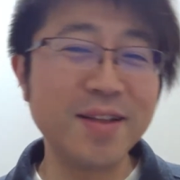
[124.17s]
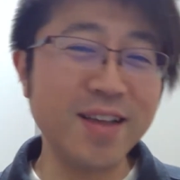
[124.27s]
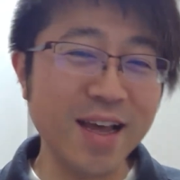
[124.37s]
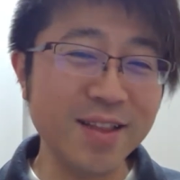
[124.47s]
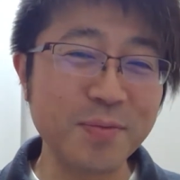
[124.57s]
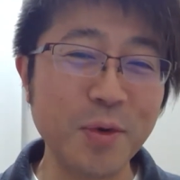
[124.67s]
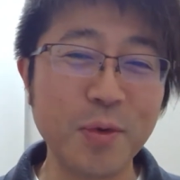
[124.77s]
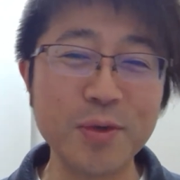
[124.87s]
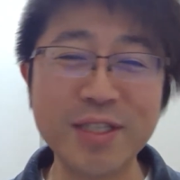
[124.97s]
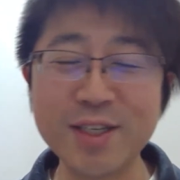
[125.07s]
ガン、も
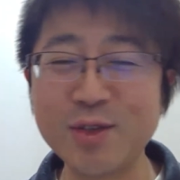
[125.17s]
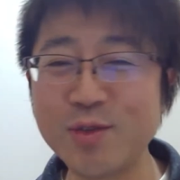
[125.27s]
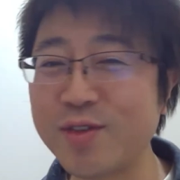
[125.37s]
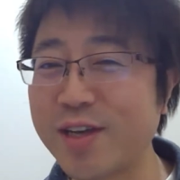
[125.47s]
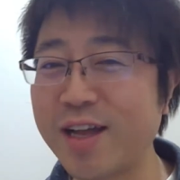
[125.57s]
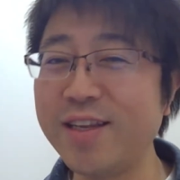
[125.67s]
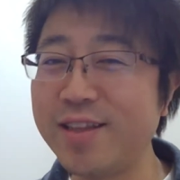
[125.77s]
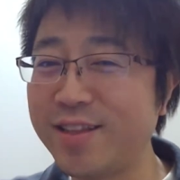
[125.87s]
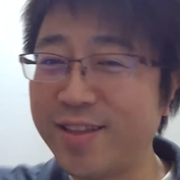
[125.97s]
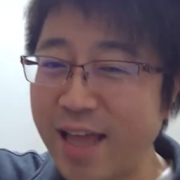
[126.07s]
う押した瞬間
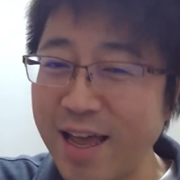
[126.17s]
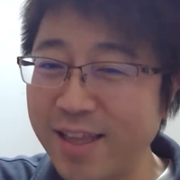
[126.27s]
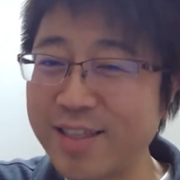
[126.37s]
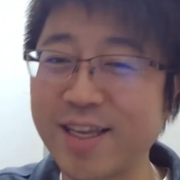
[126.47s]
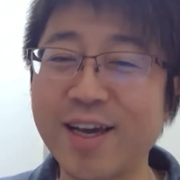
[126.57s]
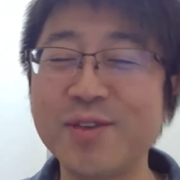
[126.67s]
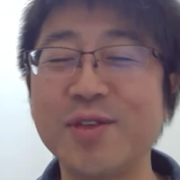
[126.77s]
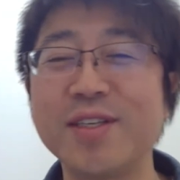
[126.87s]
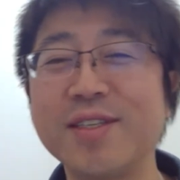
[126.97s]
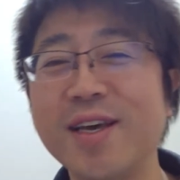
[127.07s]
にダーンって下がるん
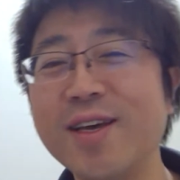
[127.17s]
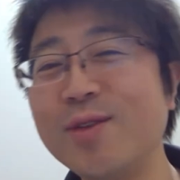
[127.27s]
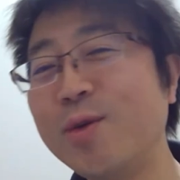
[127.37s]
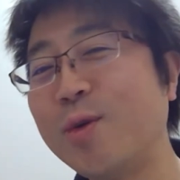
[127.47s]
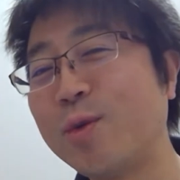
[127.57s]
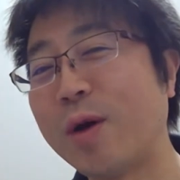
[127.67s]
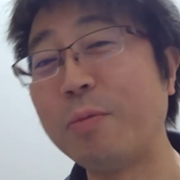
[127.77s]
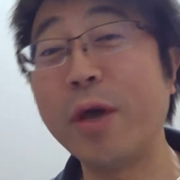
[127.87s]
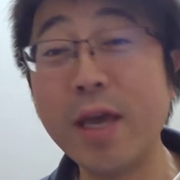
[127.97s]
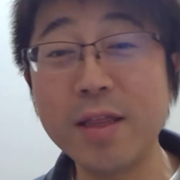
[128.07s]
です。ということは
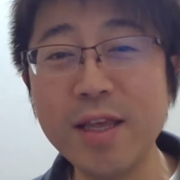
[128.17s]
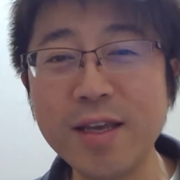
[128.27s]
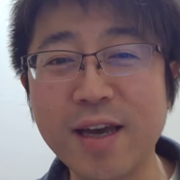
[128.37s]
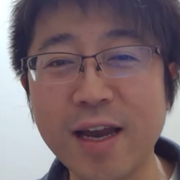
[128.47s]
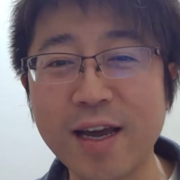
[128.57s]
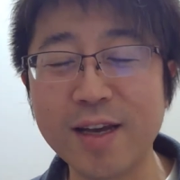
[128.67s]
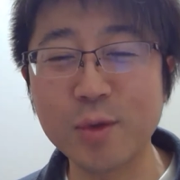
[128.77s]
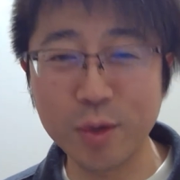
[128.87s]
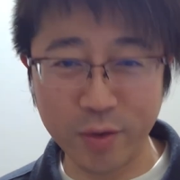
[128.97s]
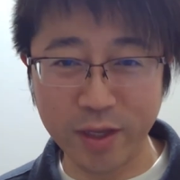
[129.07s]
もう閉店ガラガラど
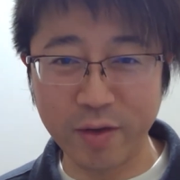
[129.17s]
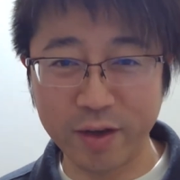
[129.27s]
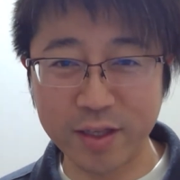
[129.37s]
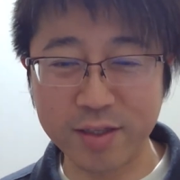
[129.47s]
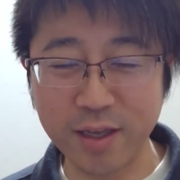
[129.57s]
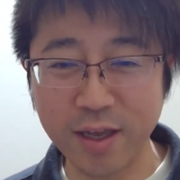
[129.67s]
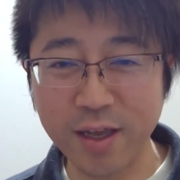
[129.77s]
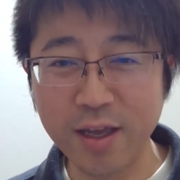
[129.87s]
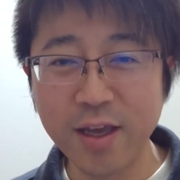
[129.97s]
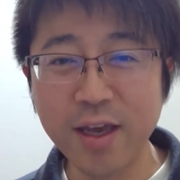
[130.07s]
こではないわけですね。